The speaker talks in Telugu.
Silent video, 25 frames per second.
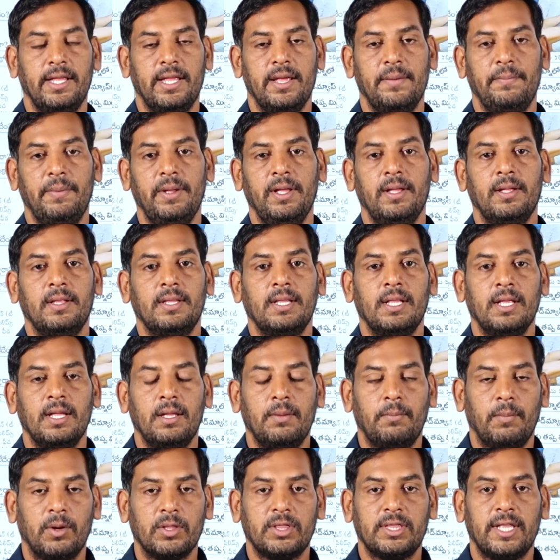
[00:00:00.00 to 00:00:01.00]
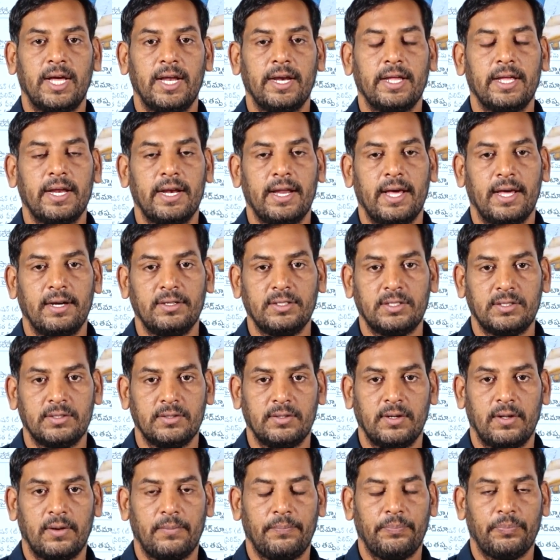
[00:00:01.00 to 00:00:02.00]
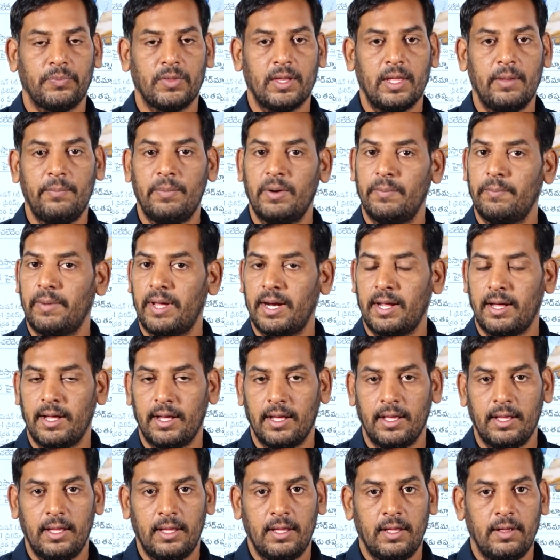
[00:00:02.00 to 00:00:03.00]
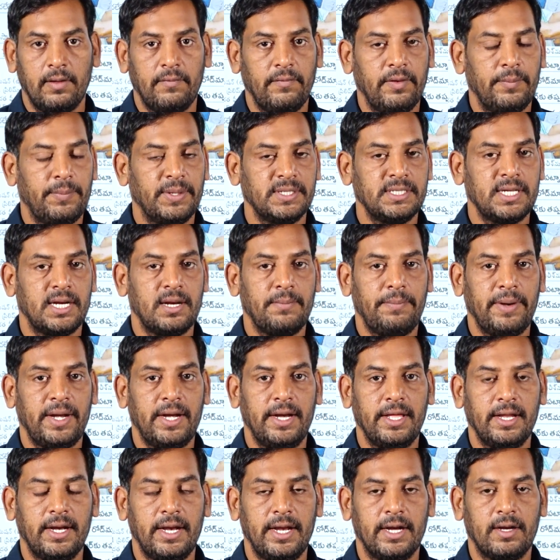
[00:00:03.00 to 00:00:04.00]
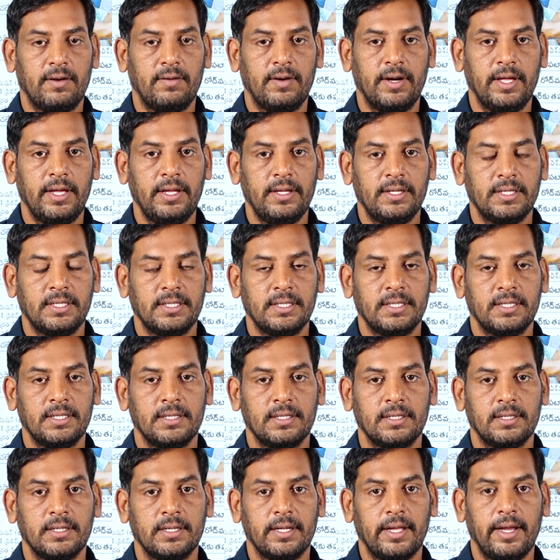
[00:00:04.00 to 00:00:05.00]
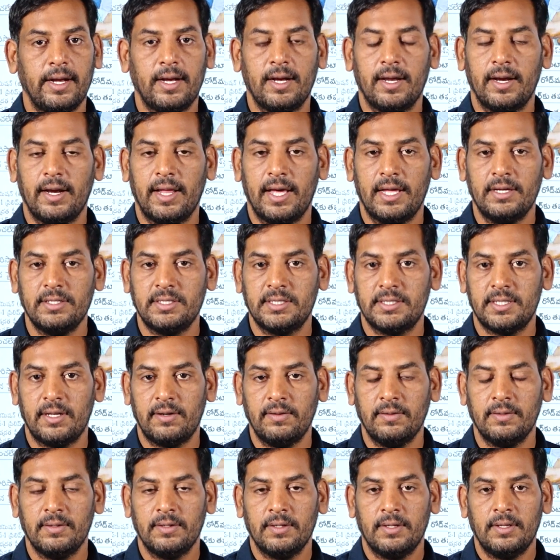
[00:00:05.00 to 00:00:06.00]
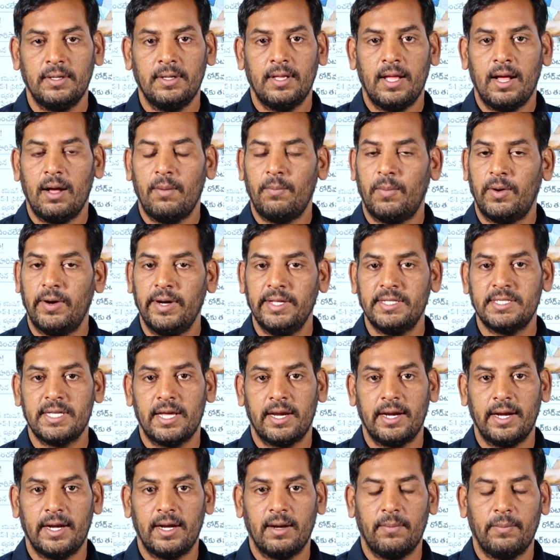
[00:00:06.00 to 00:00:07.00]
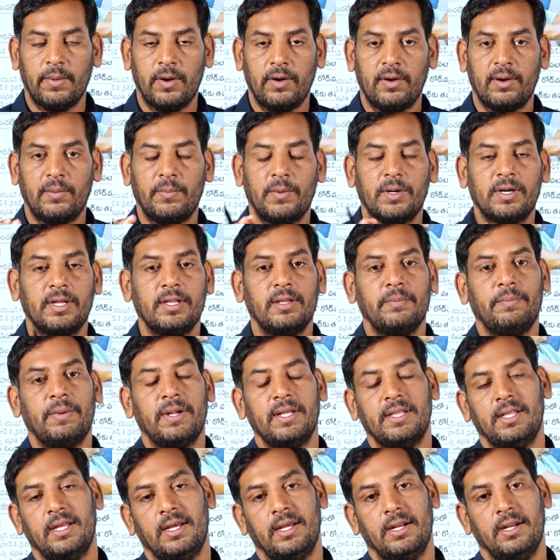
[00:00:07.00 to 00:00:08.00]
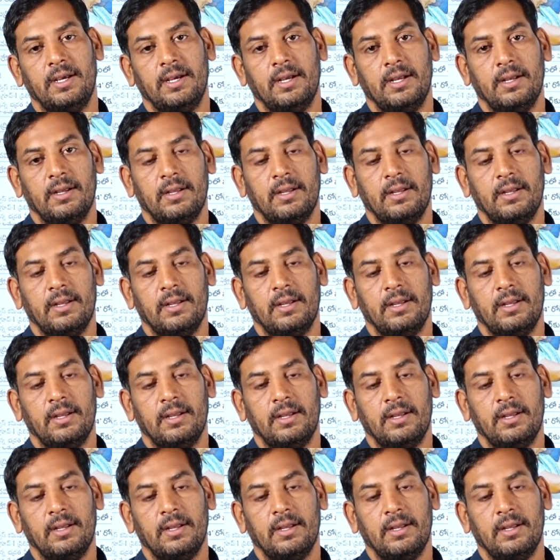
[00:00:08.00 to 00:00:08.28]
అని చెప్పి మొత్తానికి నానుస్తున్నారు ఇప్పుడు మన విభజన పెండింగ్లు ఎట్లున్నాయి ఎట్లా నానుస్తారు మోడీ సార్ ఎట్లా మౌనం ఉంటుంది ప్రధాన